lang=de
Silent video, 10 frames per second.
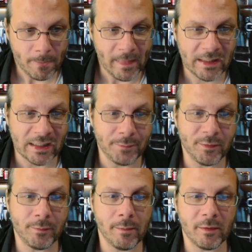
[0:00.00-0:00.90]
Allein im
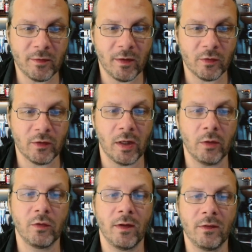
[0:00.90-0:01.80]
September
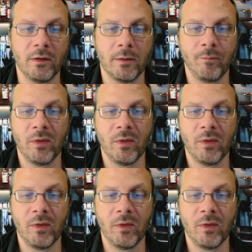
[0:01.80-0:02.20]
2023